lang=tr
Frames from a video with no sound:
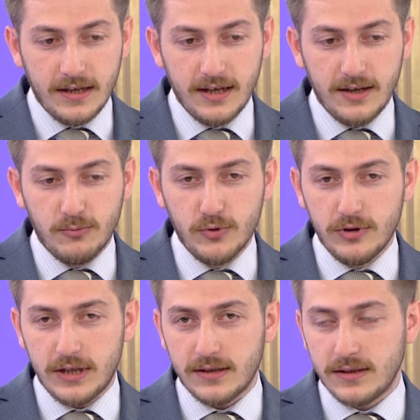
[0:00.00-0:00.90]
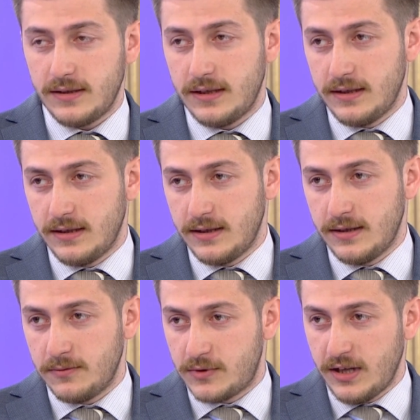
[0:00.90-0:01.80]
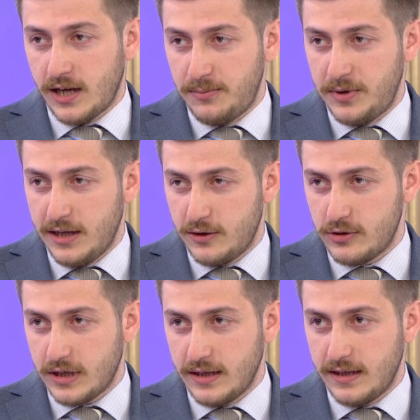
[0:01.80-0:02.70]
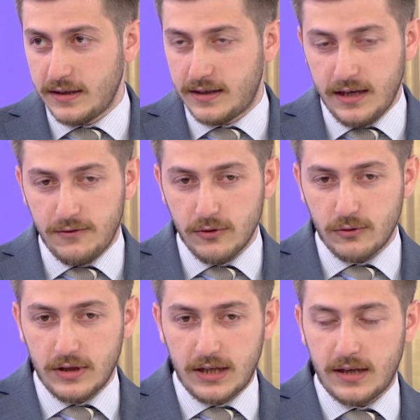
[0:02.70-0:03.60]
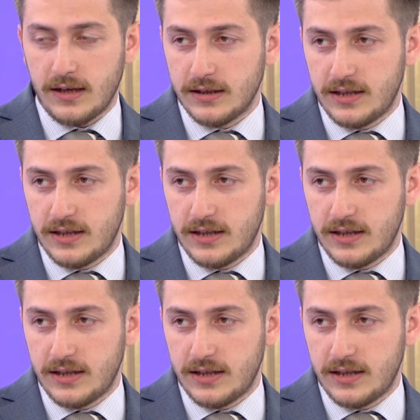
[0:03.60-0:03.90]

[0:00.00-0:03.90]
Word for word: Ee, bunlar e, IP'leri üzerinden telefon kullanarak